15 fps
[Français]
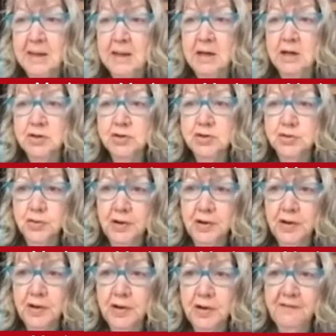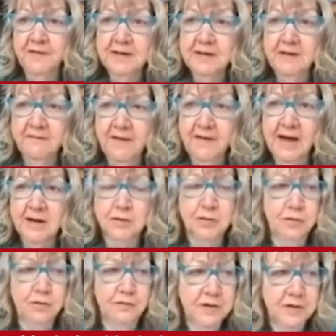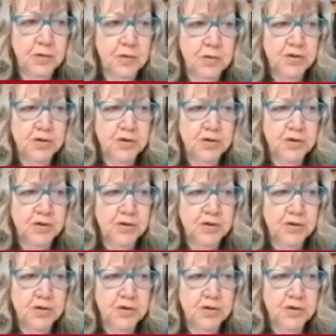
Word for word: sous l'effet des vagues de virus.